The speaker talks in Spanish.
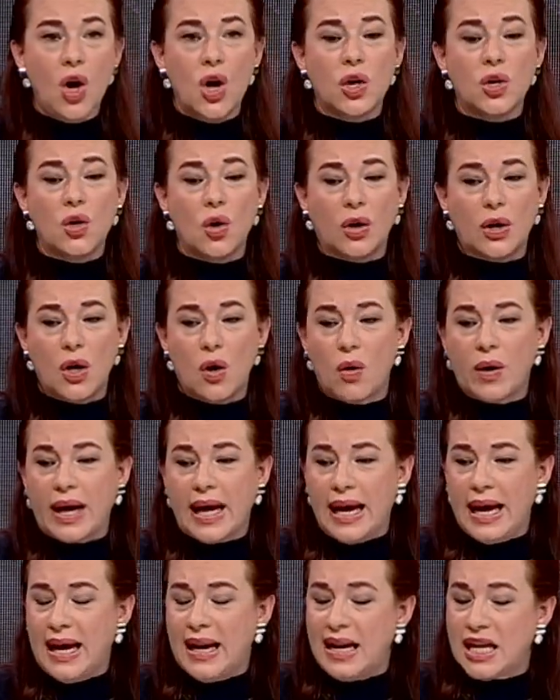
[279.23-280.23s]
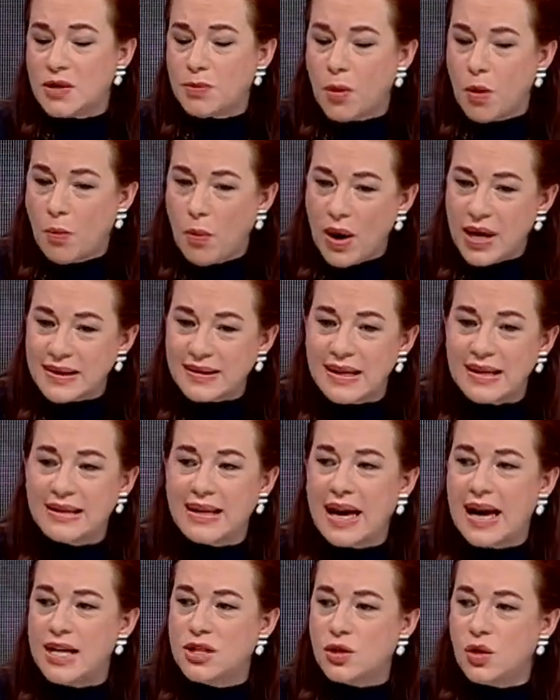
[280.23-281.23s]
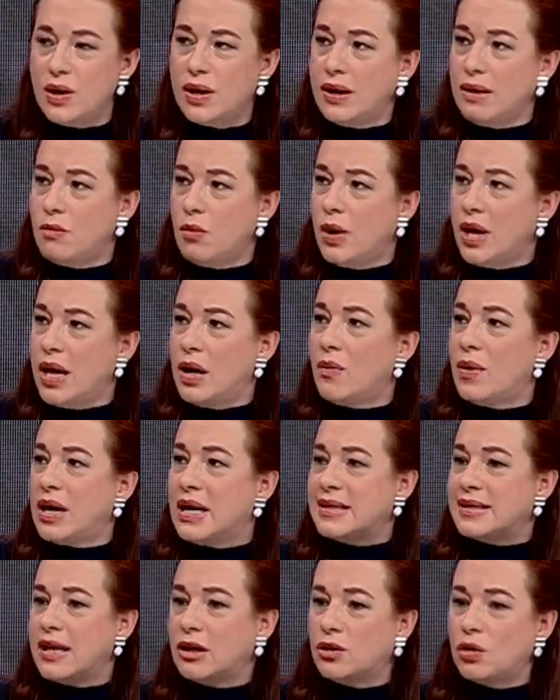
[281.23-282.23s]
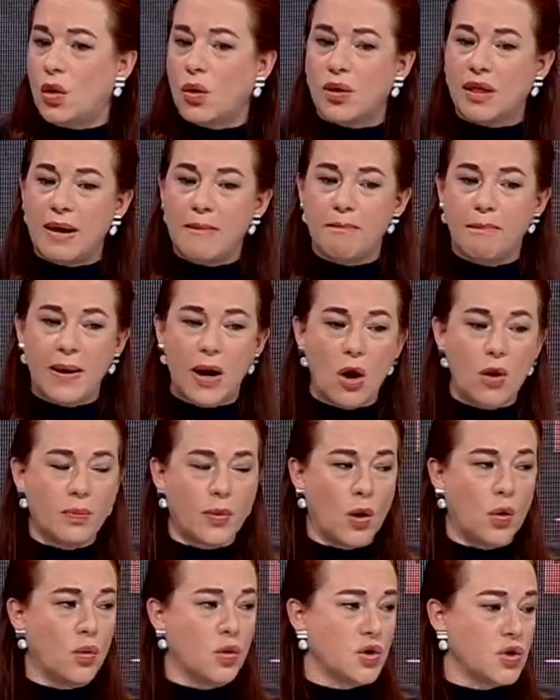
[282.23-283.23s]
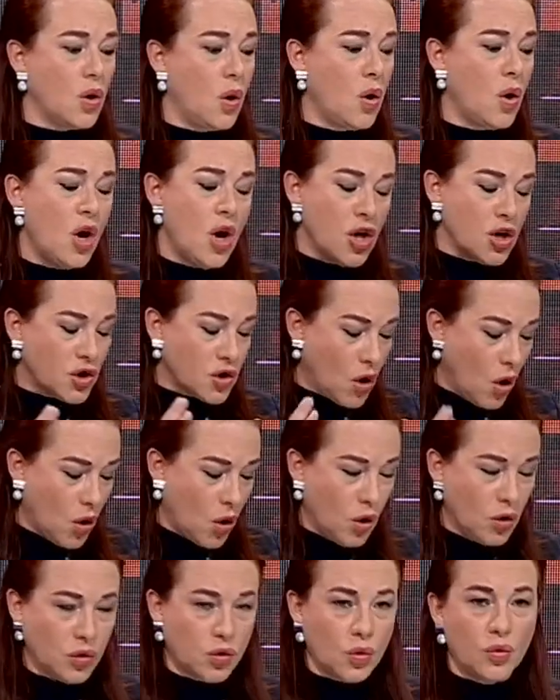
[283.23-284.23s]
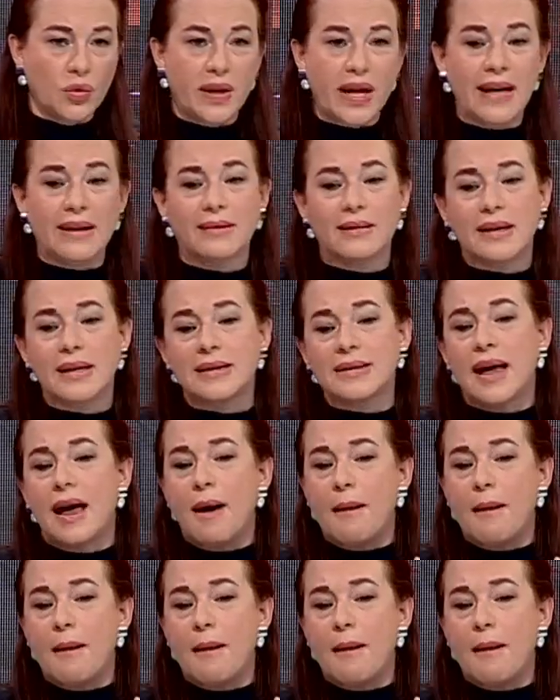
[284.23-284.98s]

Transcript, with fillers: Yo creo que las propuestas que ha hecho Lenín Moreno en el sector de empleo y producción son contundentes,